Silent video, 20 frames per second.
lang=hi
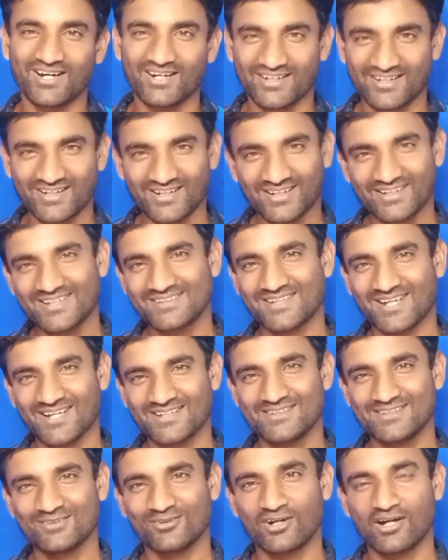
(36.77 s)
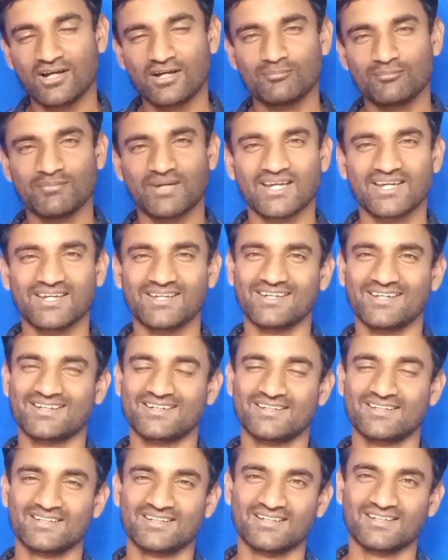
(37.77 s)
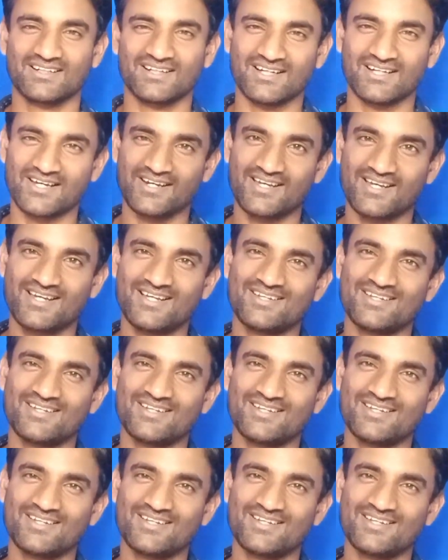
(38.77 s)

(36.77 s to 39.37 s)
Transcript: अड्डा की तरह ही होगा मैं एक गाना